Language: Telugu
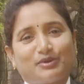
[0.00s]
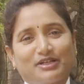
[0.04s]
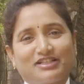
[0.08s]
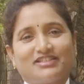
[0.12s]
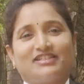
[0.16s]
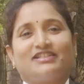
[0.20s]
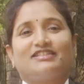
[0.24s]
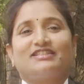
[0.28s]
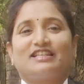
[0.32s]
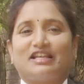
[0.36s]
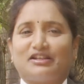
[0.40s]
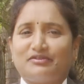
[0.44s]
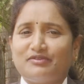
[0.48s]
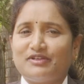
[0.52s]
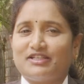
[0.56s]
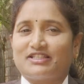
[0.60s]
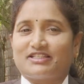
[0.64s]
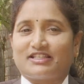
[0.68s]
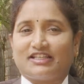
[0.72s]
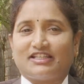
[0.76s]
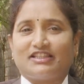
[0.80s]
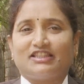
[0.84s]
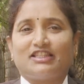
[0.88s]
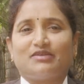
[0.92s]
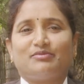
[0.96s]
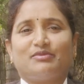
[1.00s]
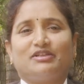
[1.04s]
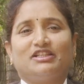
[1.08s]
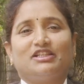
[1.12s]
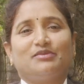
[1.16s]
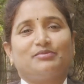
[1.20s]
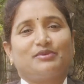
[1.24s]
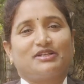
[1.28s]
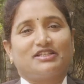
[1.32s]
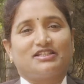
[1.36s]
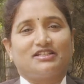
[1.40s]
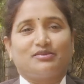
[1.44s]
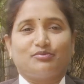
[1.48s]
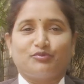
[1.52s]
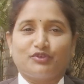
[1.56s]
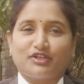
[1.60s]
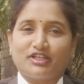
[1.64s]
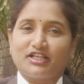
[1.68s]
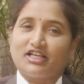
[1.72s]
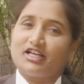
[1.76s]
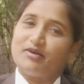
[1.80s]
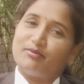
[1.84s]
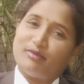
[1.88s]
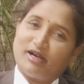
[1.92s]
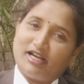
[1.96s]
ప్రజా సర్వీస్ ఎంతమంది ప్రజలు
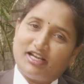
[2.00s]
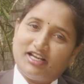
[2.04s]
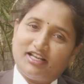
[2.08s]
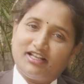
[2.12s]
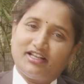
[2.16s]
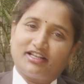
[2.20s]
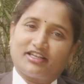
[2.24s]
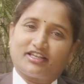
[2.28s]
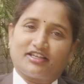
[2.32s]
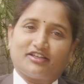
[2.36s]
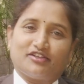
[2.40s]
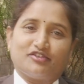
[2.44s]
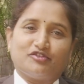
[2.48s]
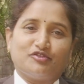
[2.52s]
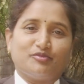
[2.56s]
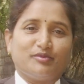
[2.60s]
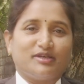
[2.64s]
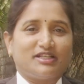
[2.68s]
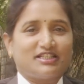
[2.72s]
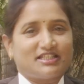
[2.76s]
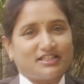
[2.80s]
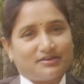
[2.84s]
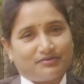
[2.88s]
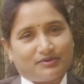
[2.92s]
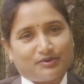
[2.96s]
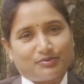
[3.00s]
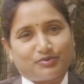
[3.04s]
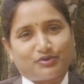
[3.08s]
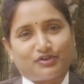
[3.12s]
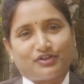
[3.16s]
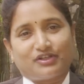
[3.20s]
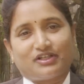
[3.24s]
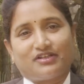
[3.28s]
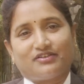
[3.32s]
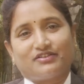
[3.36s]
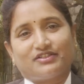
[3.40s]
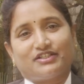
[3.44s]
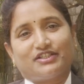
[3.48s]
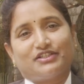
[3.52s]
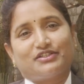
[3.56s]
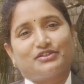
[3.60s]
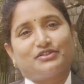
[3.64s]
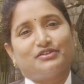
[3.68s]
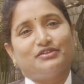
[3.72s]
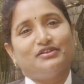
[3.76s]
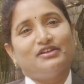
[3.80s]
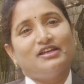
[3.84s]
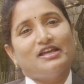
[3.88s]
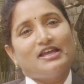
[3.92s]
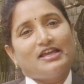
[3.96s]
ముఖ్యంగా మహిళలకి ఉమెన్ సేఫ్టీ ప్రోగ్రాం చేస్తూ
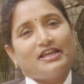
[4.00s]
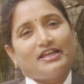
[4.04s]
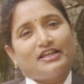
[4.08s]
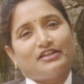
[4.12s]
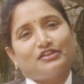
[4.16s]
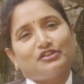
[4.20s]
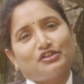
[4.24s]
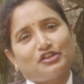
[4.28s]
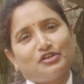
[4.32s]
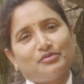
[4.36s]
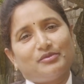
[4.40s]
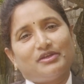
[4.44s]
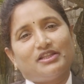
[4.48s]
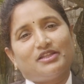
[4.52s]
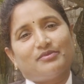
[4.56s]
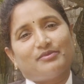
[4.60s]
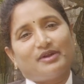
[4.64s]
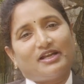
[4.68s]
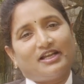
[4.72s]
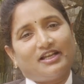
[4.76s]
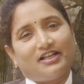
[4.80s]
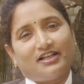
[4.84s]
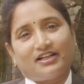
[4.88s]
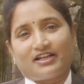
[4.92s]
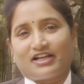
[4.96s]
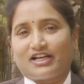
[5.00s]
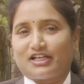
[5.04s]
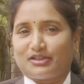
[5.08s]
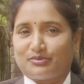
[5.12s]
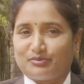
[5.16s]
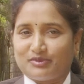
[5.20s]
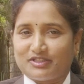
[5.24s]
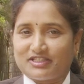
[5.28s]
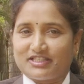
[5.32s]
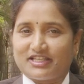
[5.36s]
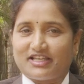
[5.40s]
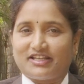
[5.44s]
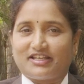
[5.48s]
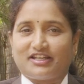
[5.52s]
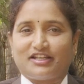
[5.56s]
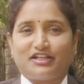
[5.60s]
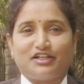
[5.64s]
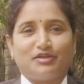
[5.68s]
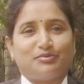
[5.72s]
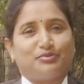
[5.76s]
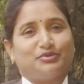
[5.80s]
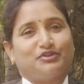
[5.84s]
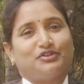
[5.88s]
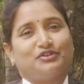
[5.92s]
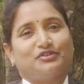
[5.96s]
ఎంతోమంది మహిళలకు ఆత్మస్థైర్యాన్ని
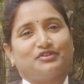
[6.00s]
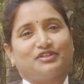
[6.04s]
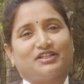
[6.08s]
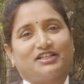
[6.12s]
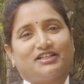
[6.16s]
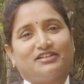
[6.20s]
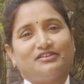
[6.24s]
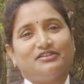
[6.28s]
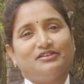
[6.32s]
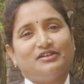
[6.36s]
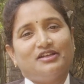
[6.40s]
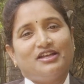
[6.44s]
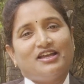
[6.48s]
నింపుతూ ఉన్నాను